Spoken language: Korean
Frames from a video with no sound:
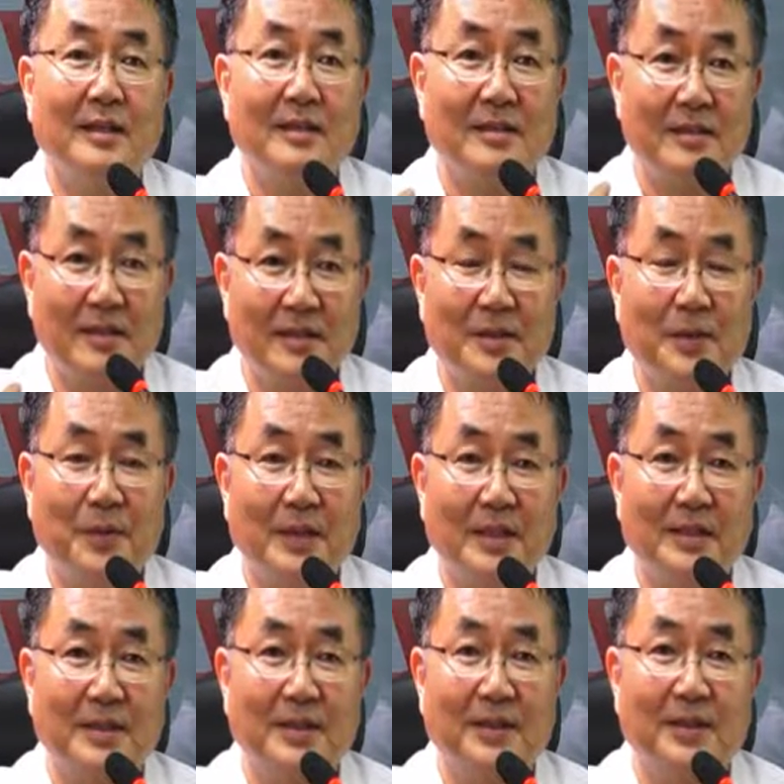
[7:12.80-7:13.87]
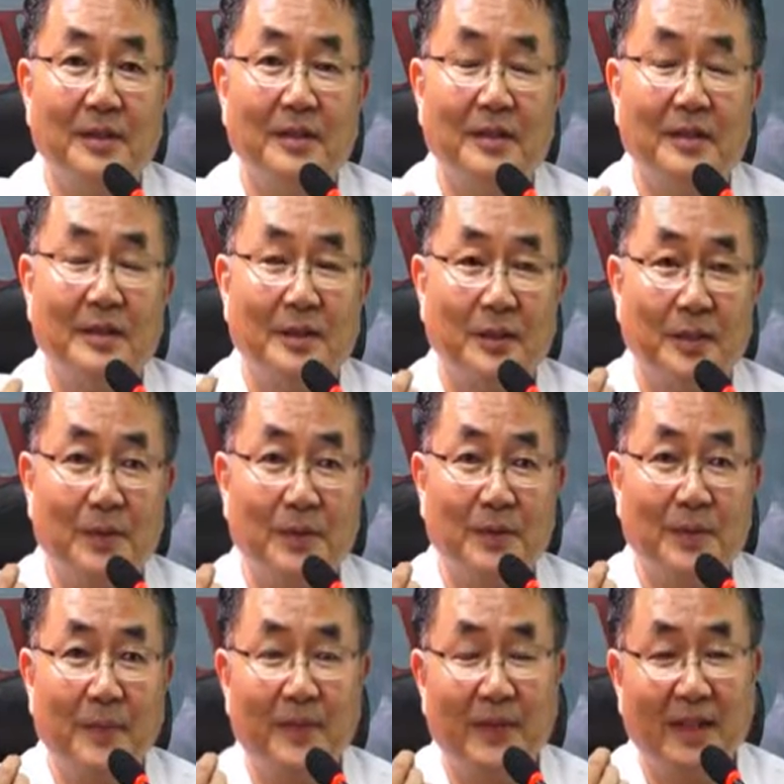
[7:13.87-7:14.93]
시스코에서
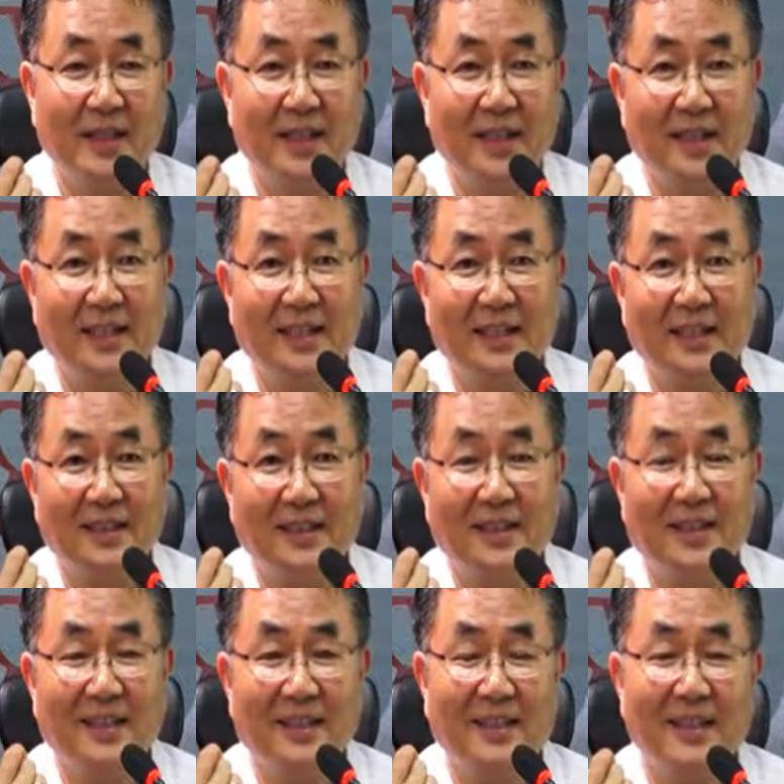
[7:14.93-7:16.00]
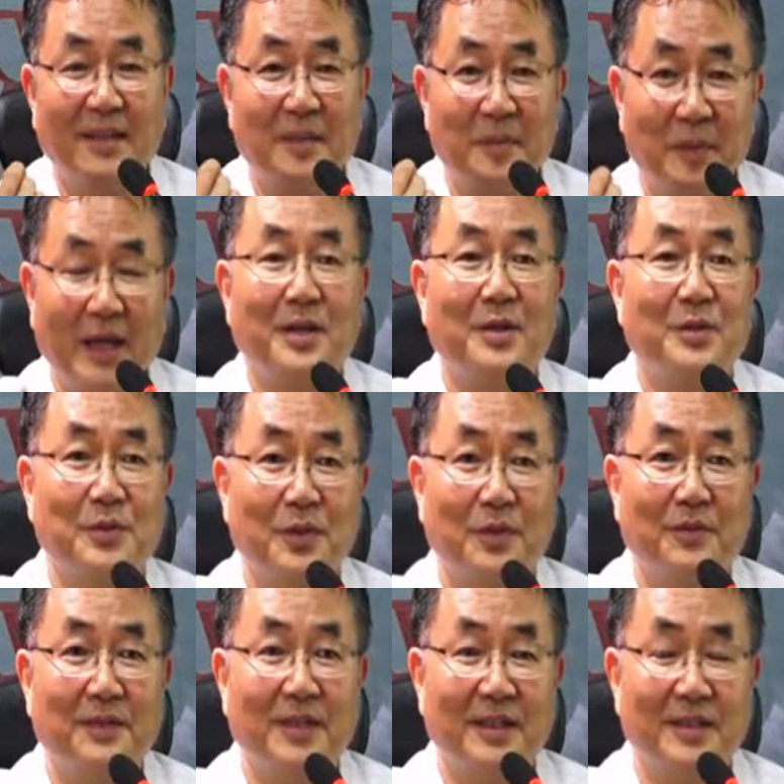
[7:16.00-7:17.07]
또 이
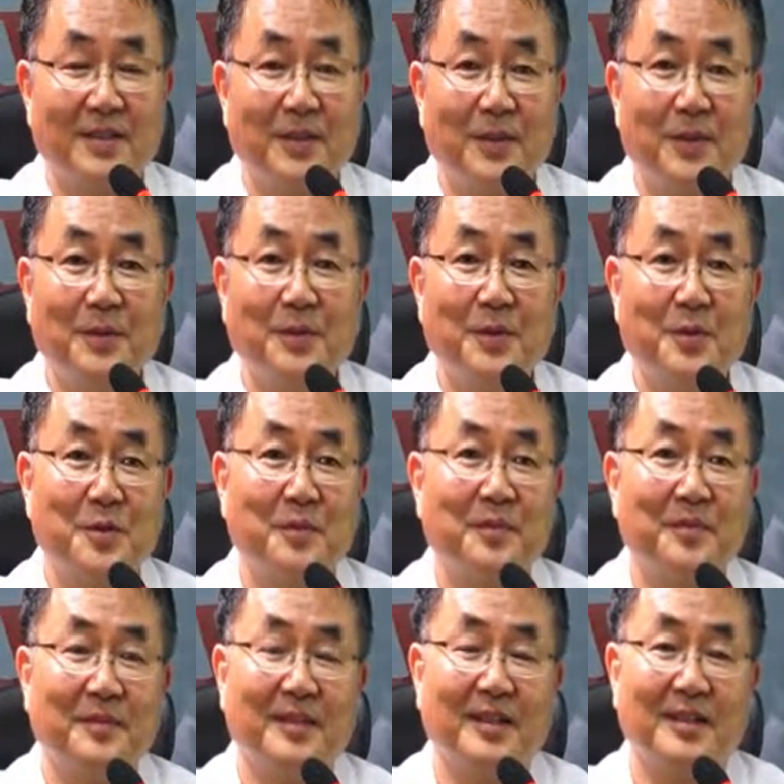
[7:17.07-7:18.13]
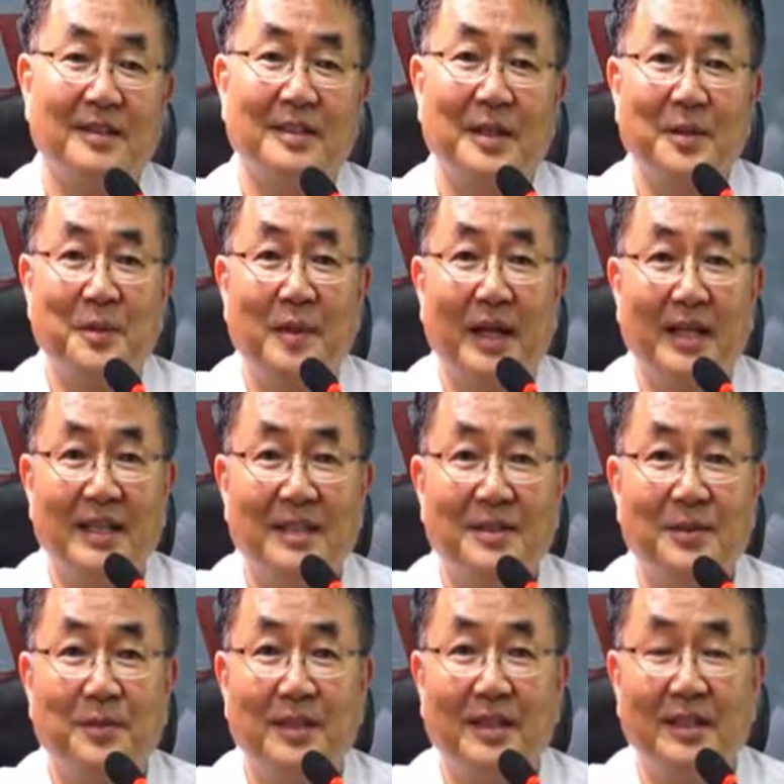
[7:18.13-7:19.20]
마이크로소프트에서 혹은 요즘 어, 새로 많이
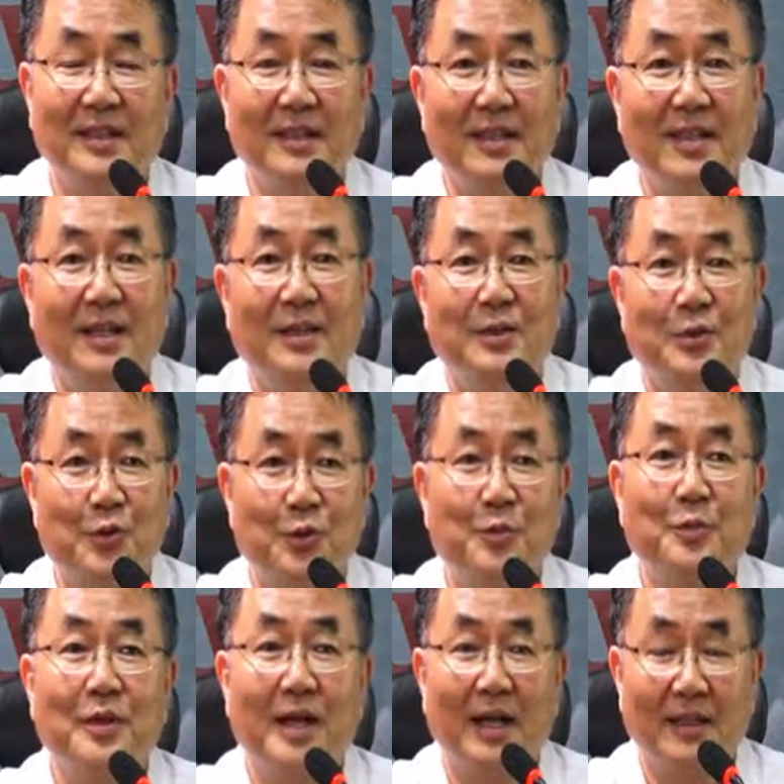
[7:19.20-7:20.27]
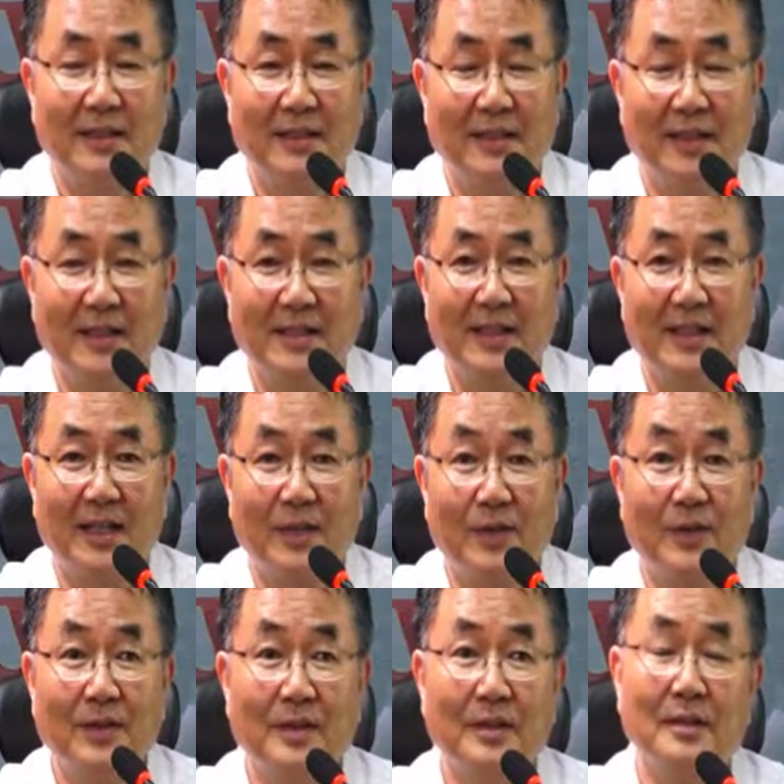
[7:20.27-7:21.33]
쓰고 있는 줌과 같은 회사
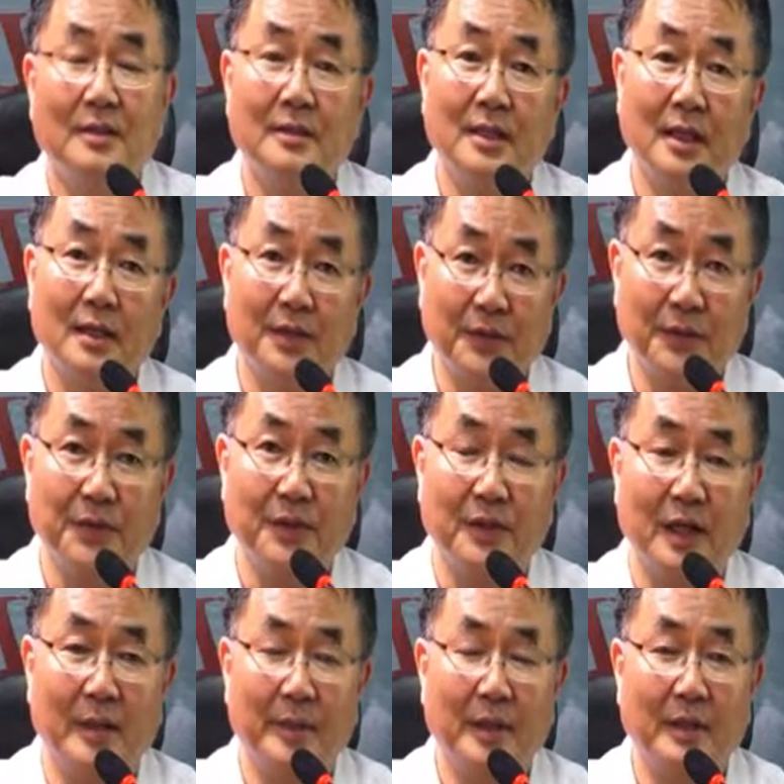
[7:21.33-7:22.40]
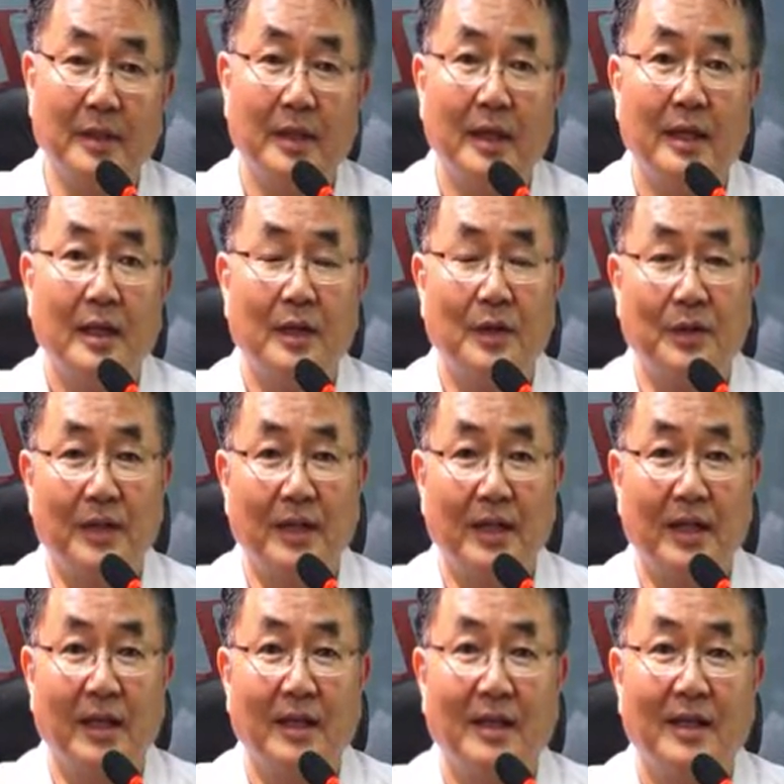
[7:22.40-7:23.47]
것들을 그냥 연결하면 거기에